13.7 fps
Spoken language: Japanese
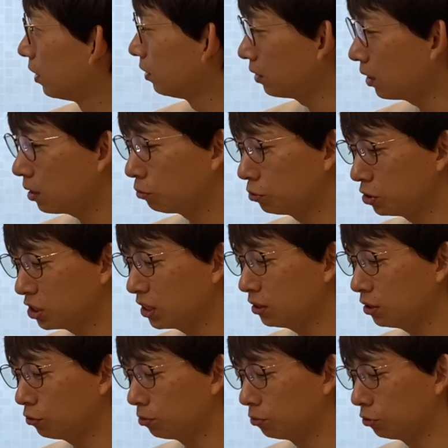でどっちかっ
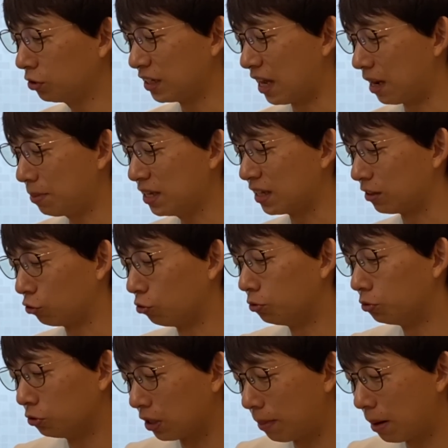ていうともっとやべえなと
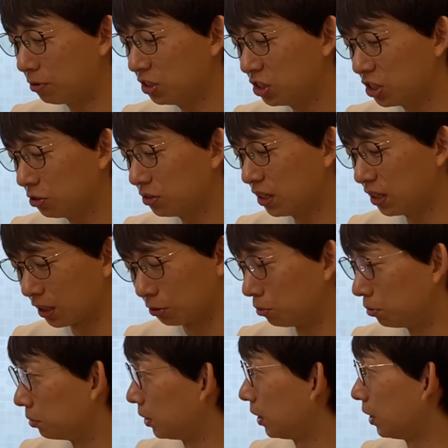思うのがパブリッシャーの相良の
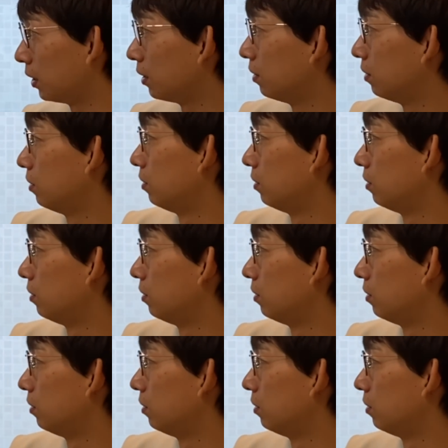方で、